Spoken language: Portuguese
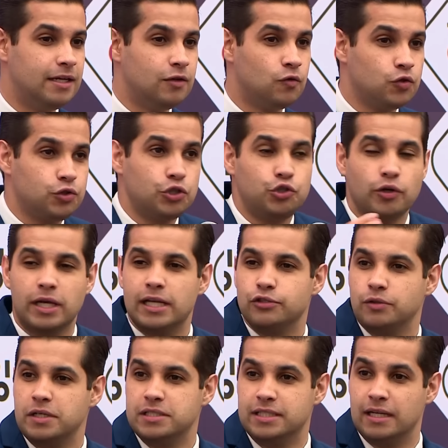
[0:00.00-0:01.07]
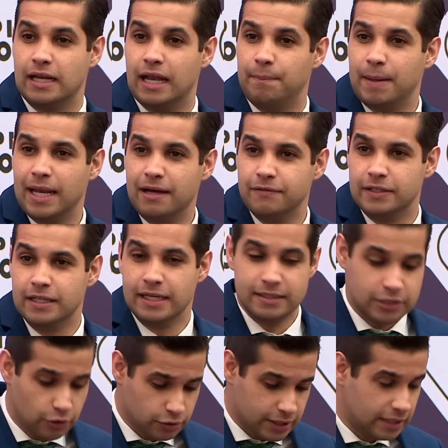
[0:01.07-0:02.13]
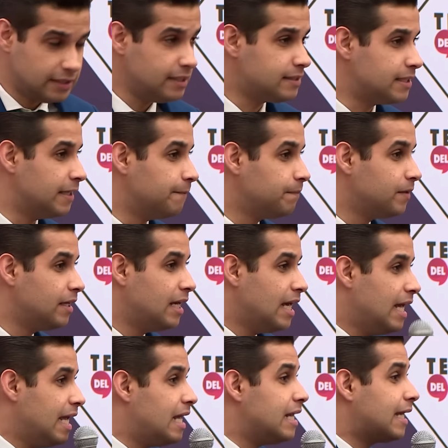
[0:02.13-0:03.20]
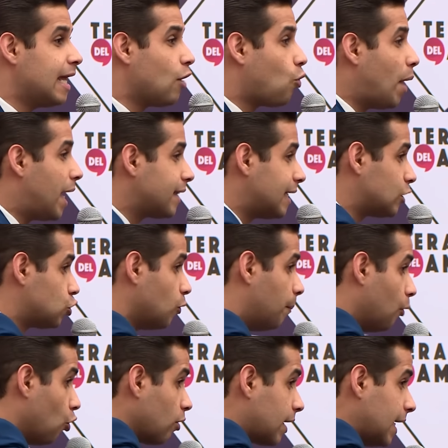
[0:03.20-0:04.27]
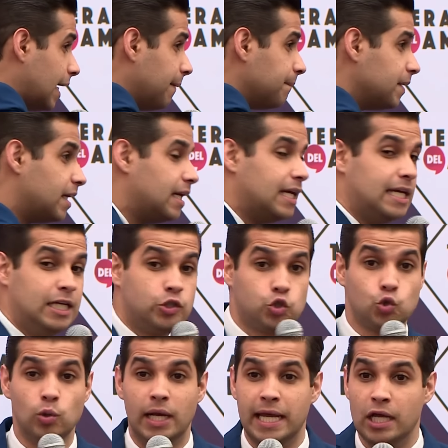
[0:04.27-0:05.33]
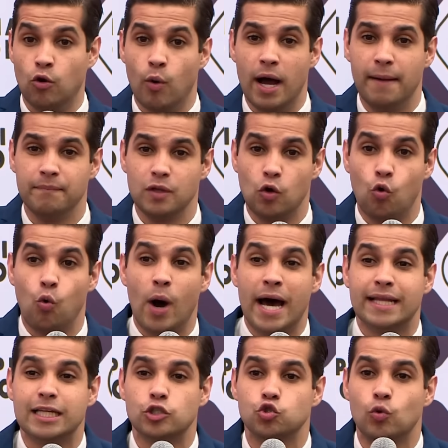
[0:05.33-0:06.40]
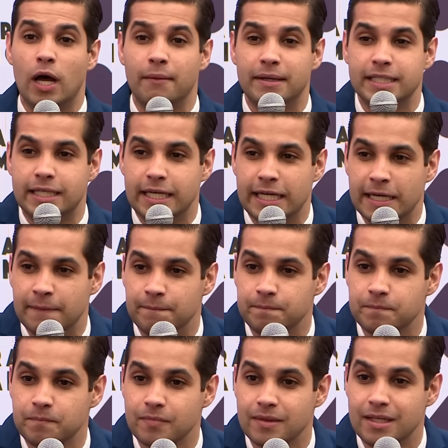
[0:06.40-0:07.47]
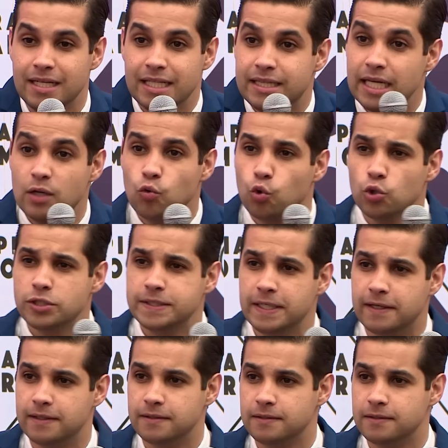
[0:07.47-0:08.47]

Não sou eu que lhe estou dizendo, é a palavra, é Deus quem disse. Ele que guarda sua boca e sua língua, guarda sua arma de quê? De angústia.